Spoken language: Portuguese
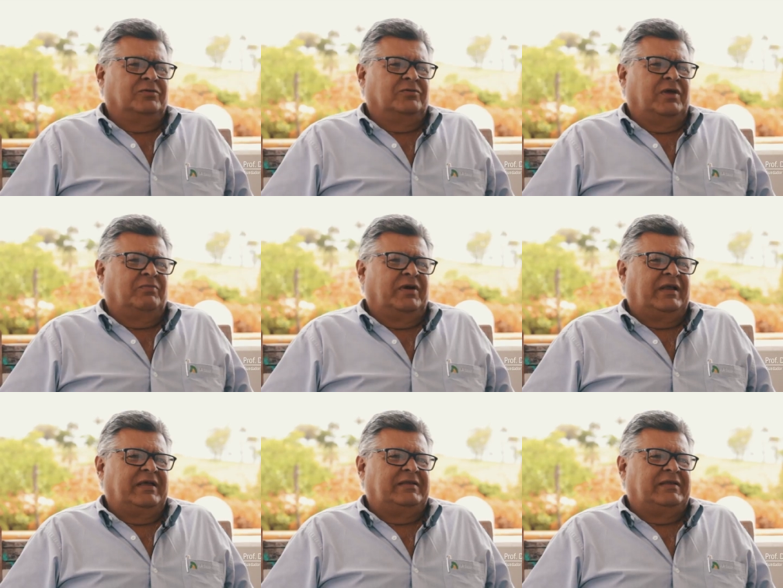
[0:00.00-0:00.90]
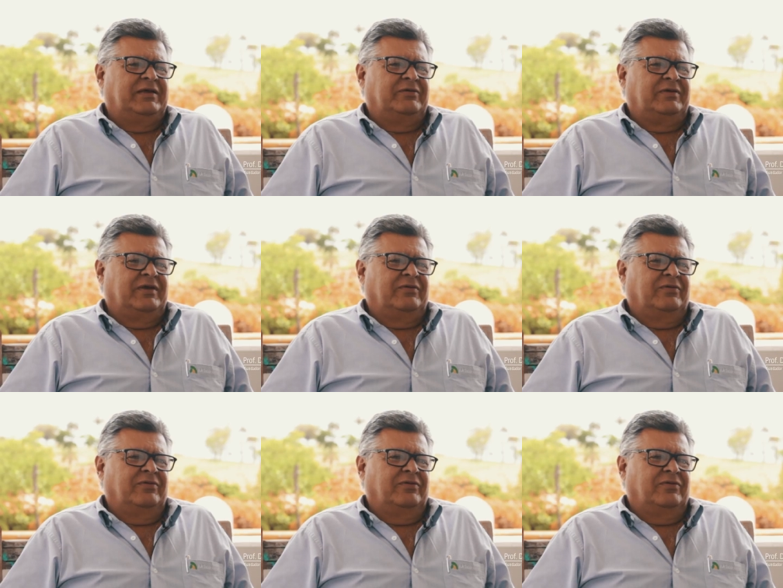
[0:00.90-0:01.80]
do rebanho leiteiro, que
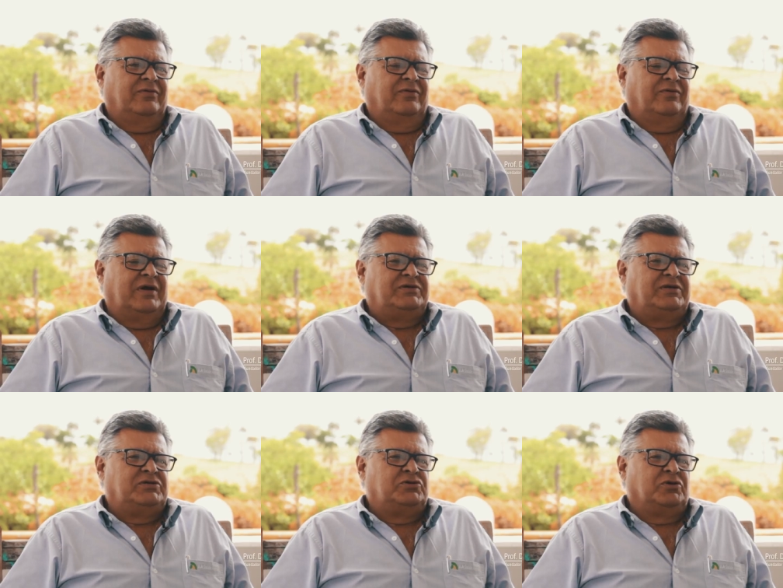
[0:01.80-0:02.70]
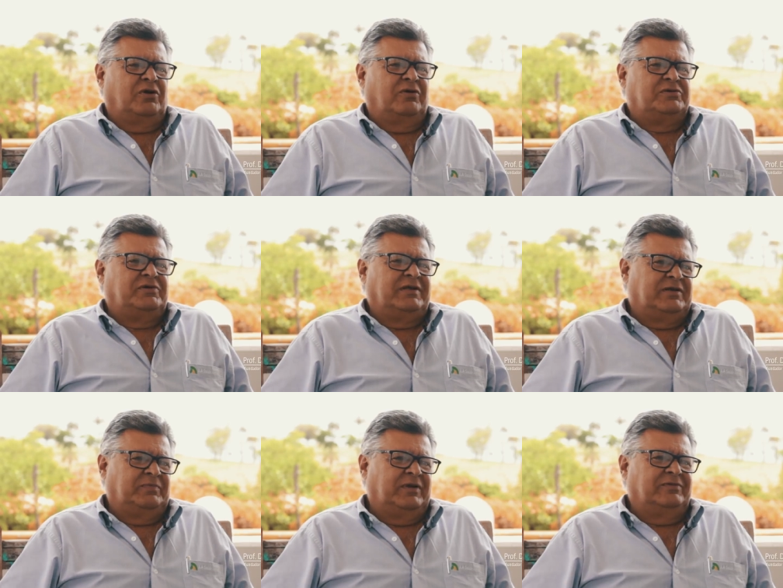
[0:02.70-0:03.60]
o, o agente etiológico
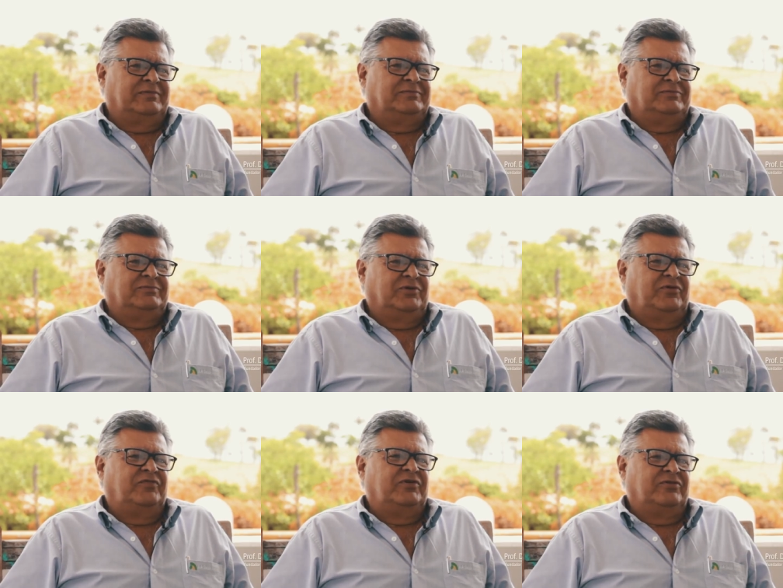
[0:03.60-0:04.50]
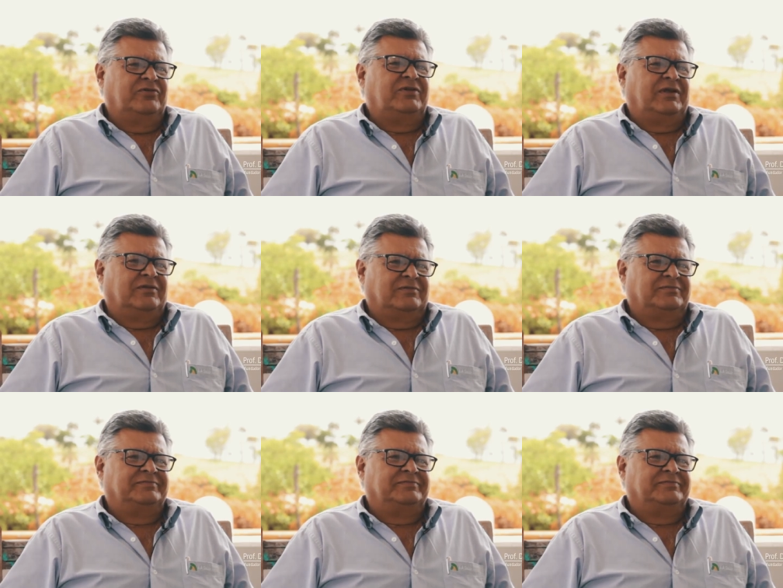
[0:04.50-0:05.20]
entra pelo orifício do teto.